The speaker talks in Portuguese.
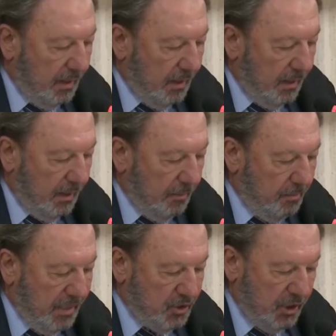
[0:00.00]

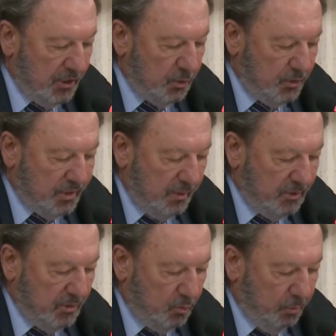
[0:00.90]
mediante o exame do
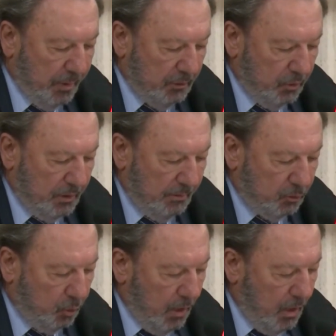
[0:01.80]
panorama
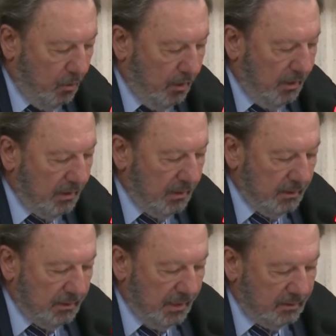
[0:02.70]
atual da
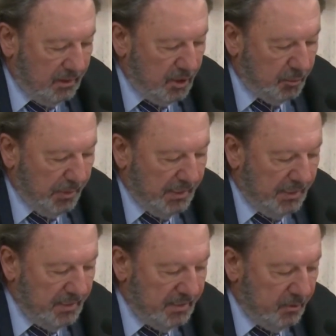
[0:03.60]
transparência
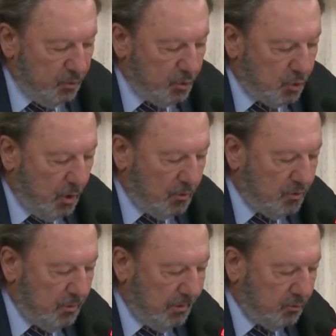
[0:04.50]
nos órgãos de
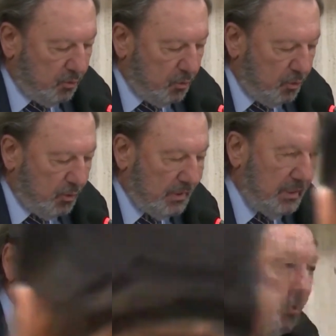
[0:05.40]
Mato Grosso, a
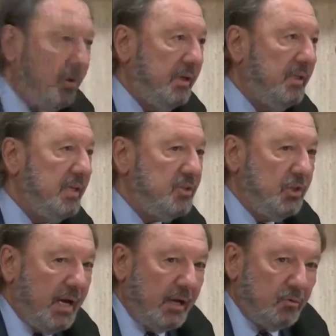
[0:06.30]
TRICOM, que neste ato
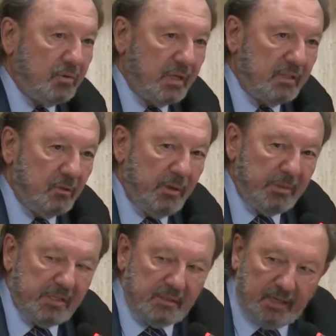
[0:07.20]
está sendo
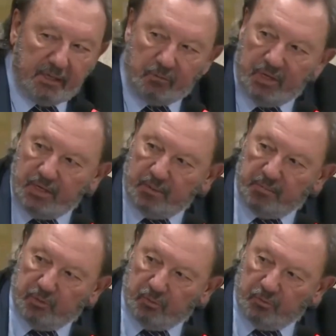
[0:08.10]
representado pelo
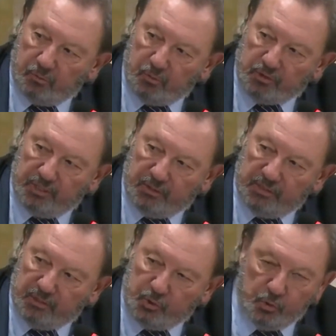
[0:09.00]
conselheiro
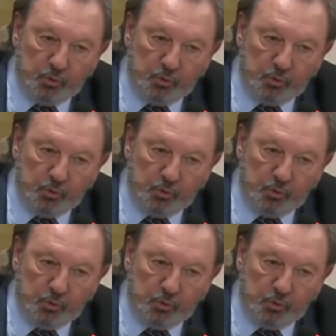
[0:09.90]
Edilson,